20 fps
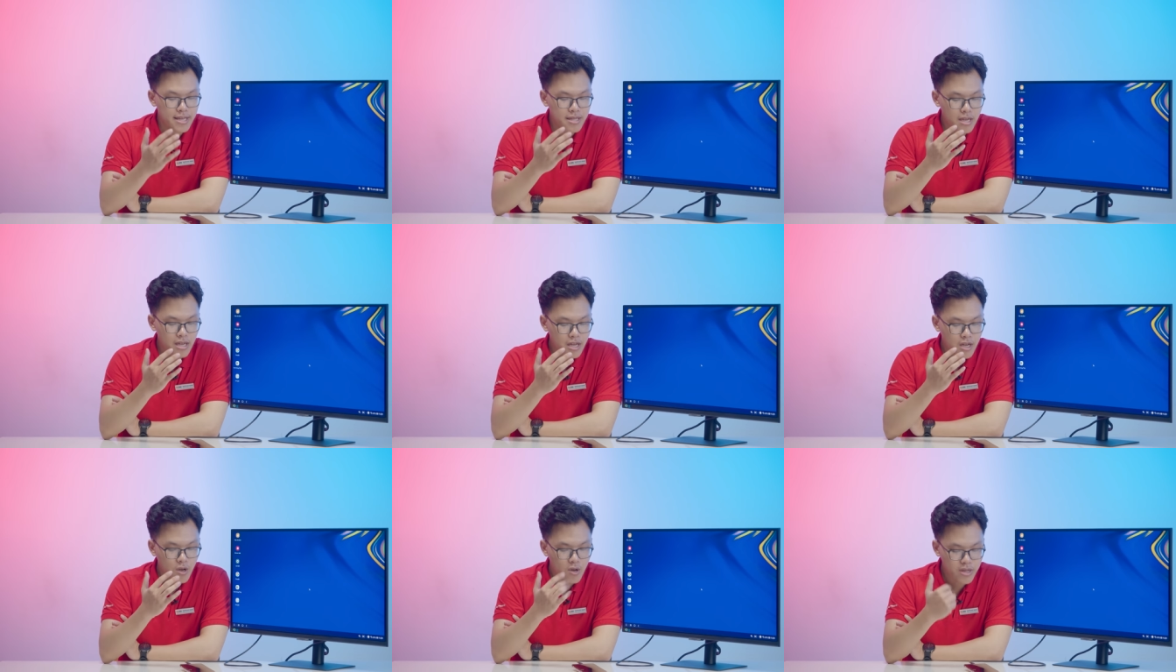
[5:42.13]

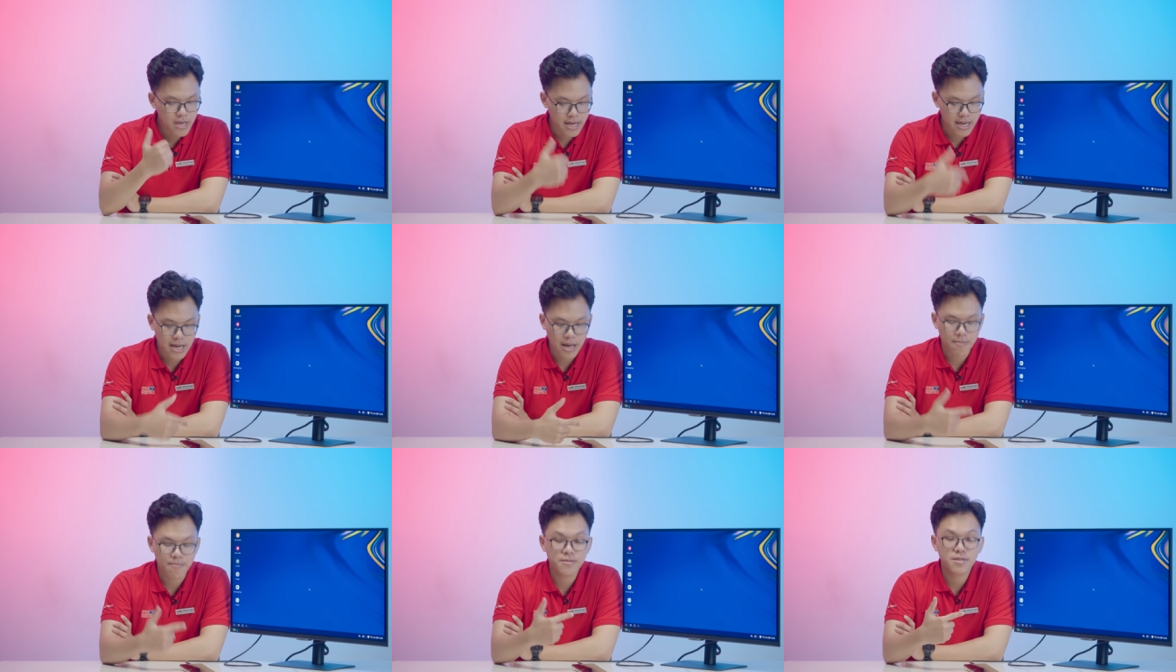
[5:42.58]
thì có thể
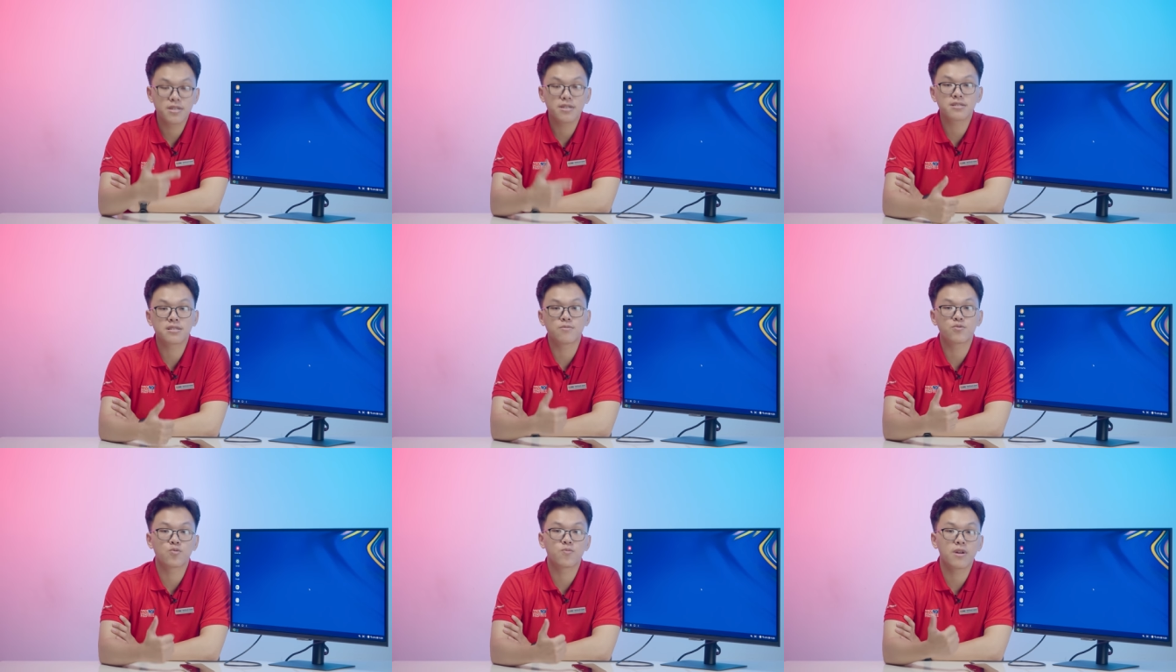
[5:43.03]
cắm
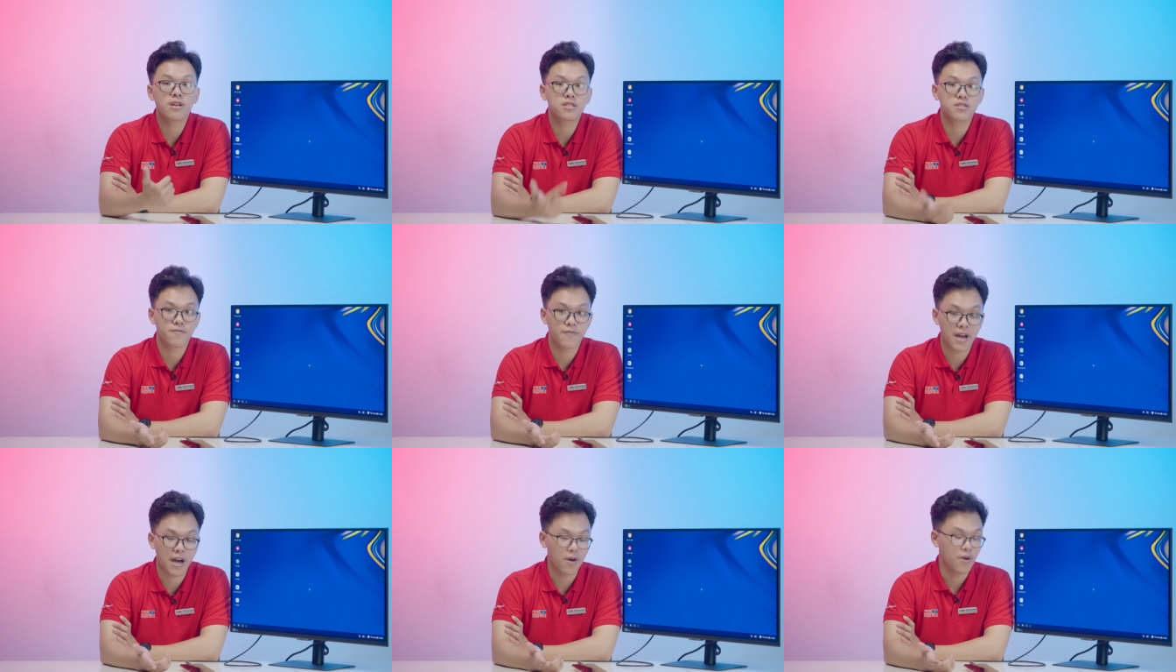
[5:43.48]
chiếc Samsung
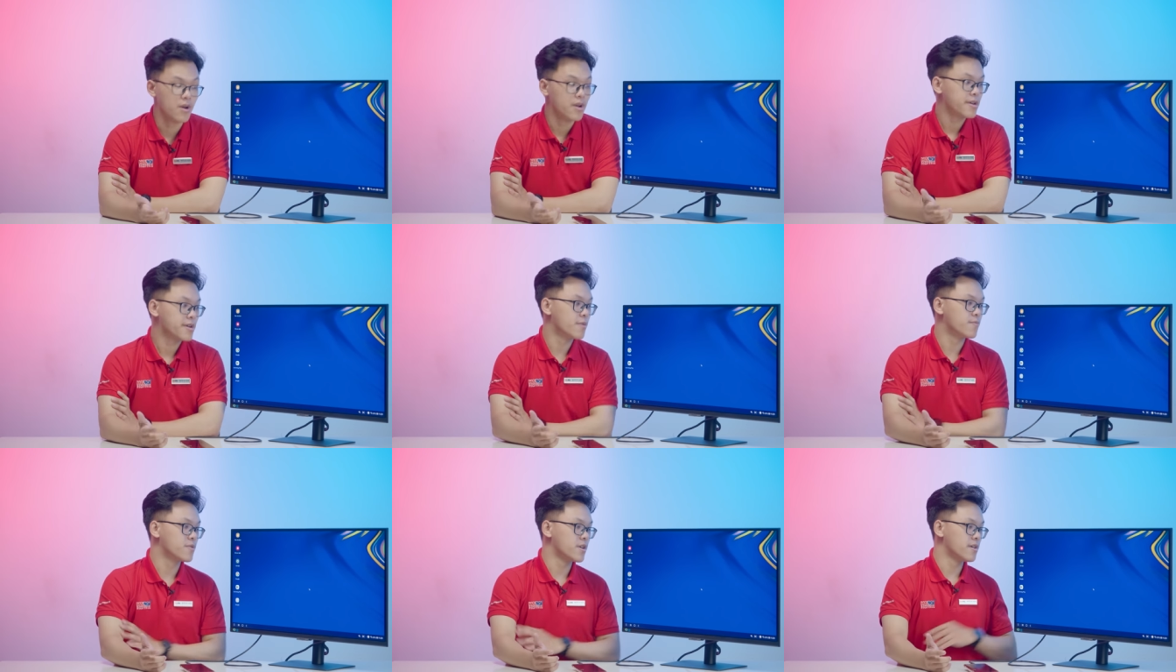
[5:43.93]
DeX vào,
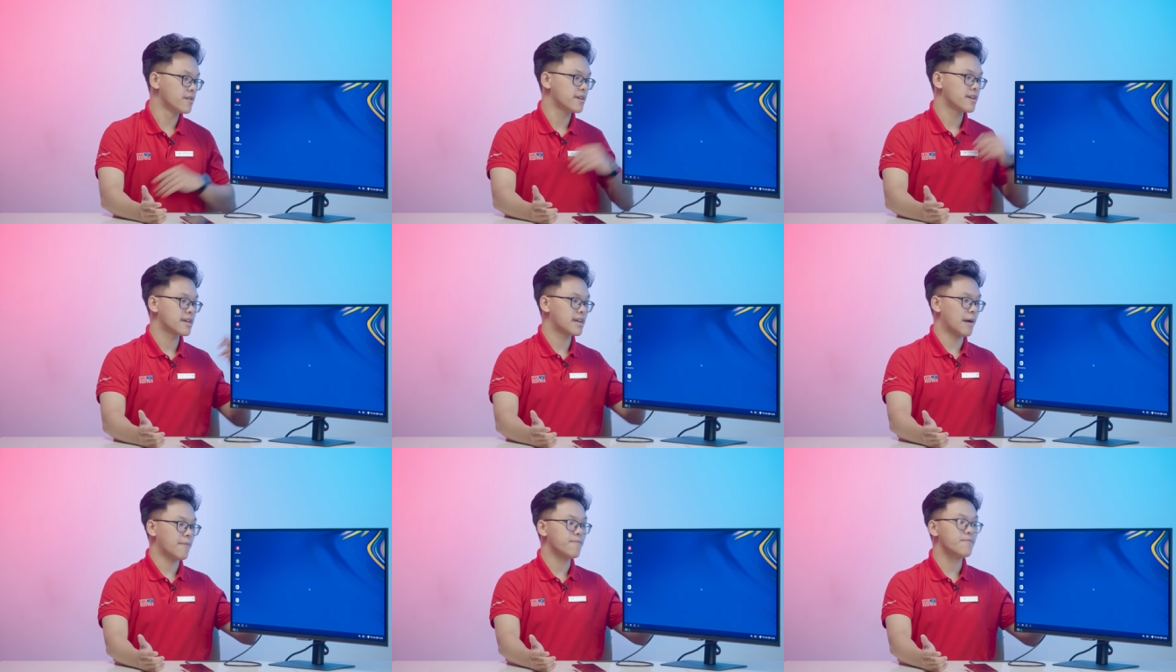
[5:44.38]
đồng thời
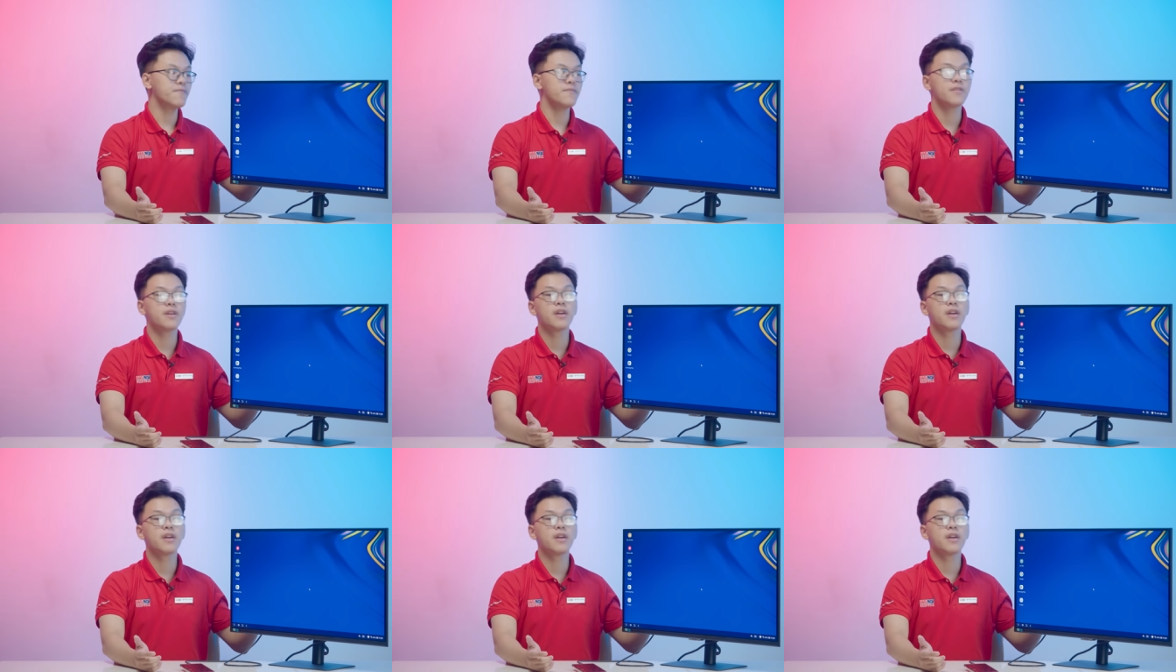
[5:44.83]
cắm